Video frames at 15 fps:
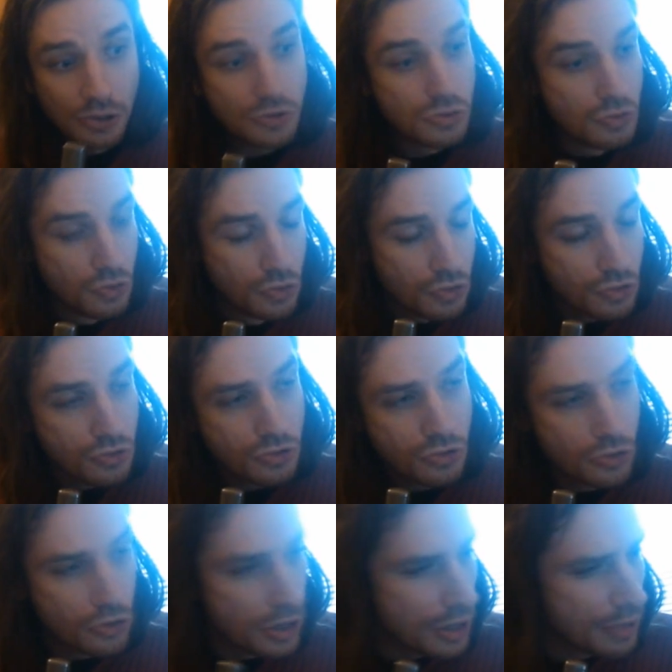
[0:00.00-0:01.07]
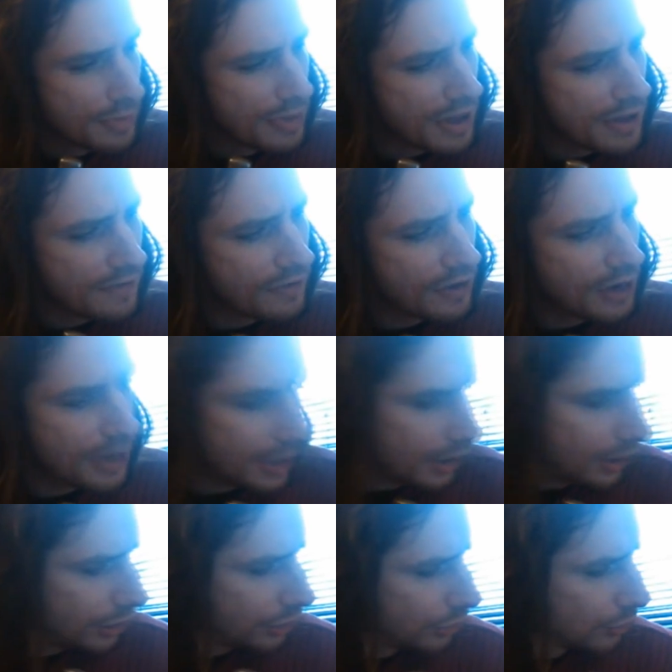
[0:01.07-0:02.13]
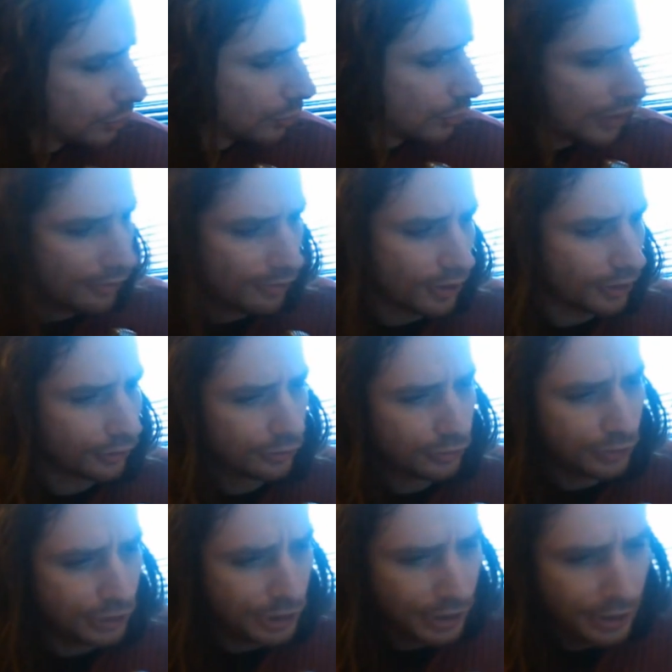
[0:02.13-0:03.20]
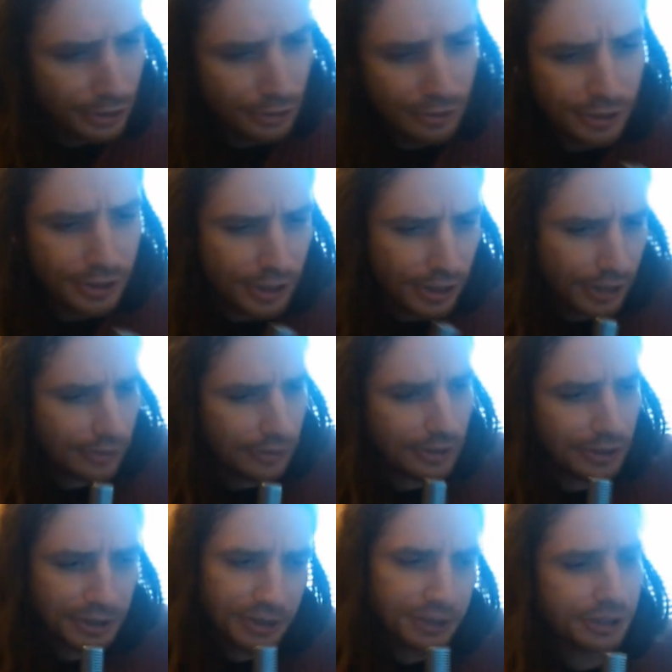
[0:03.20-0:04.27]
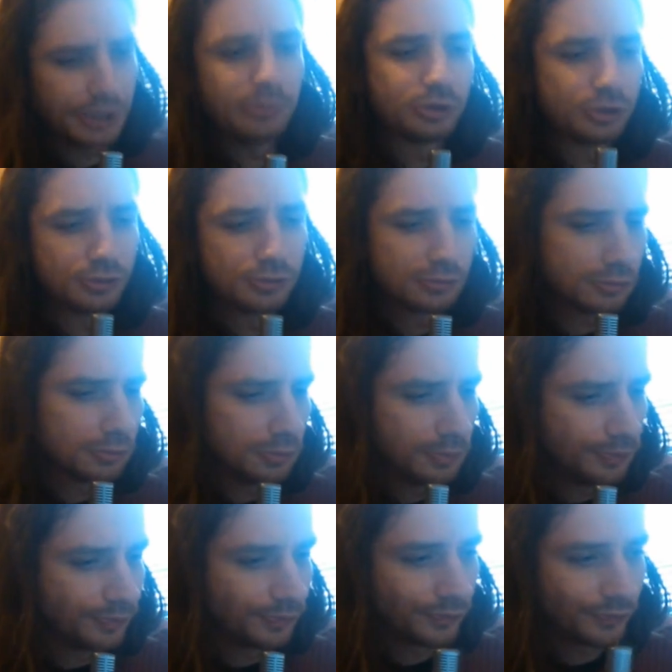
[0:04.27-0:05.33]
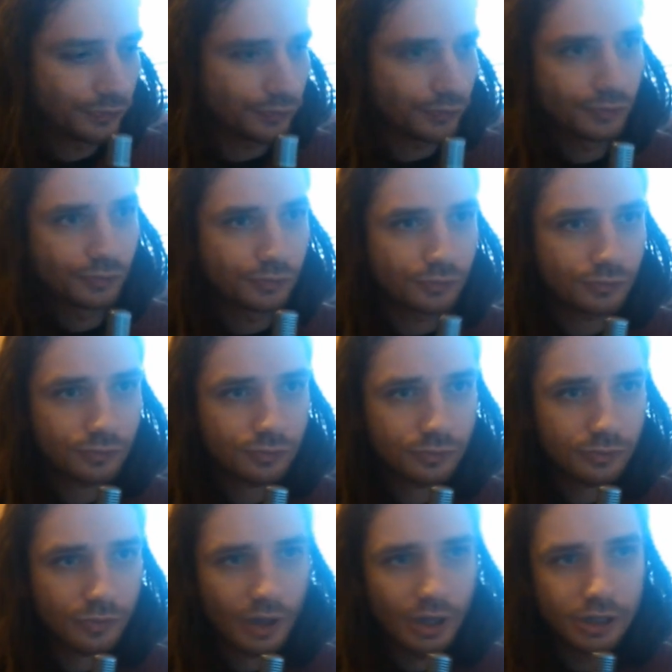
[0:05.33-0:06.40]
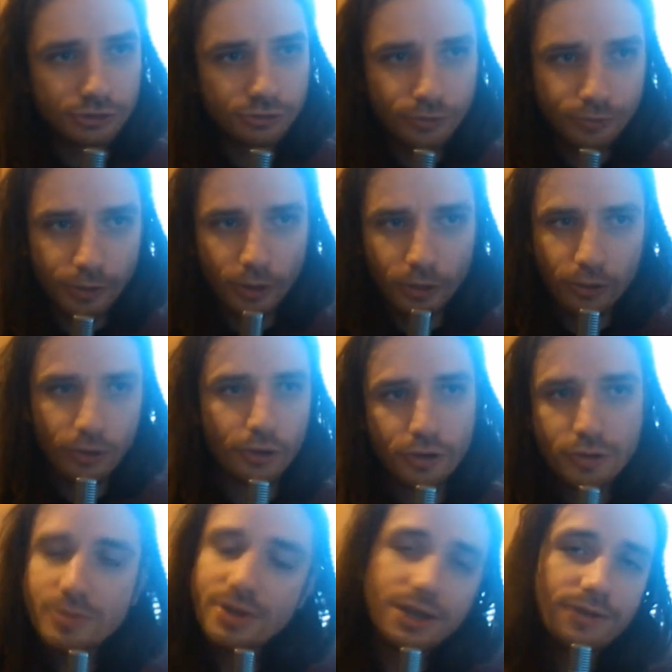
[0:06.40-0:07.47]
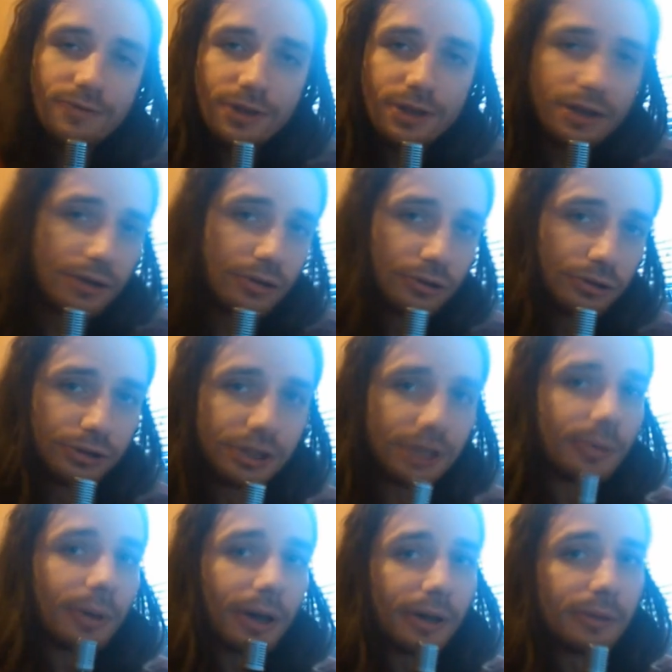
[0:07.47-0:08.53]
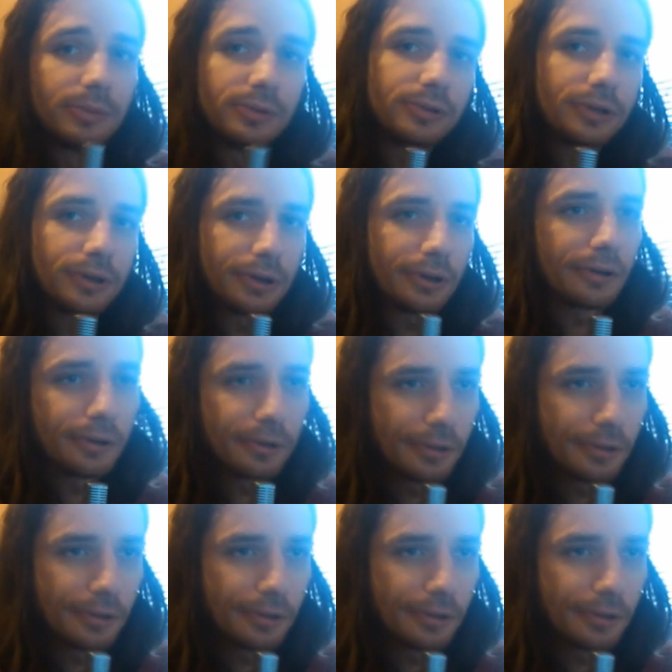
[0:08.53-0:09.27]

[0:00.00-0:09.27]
Euh, et ben voilà, je crois avoir tout dit, le lien est dans la description. Et je vous fais encore une mini vidéo juste après pour, euh,